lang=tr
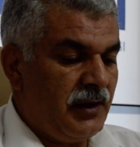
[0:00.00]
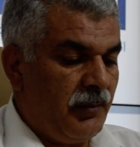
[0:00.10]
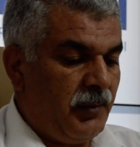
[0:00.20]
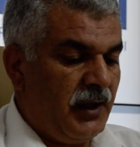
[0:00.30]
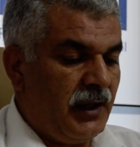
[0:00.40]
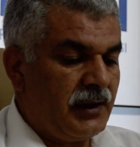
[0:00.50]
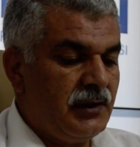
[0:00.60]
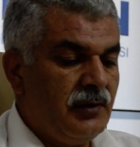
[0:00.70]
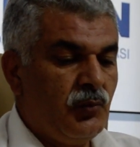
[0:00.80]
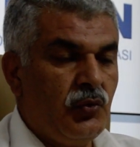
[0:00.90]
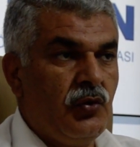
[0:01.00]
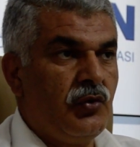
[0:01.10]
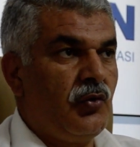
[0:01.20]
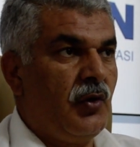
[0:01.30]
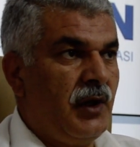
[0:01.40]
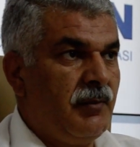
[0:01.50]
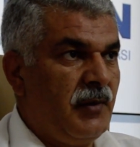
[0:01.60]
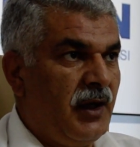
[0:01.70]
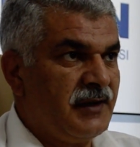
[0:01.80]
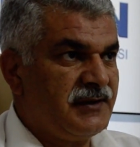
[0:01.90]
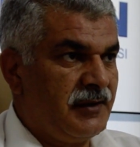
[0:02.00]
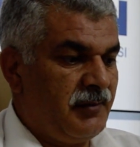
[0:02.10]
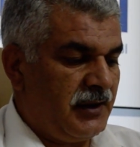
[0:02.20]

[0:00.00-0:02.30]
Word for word: yapmaları büyük önem arz etmektedir.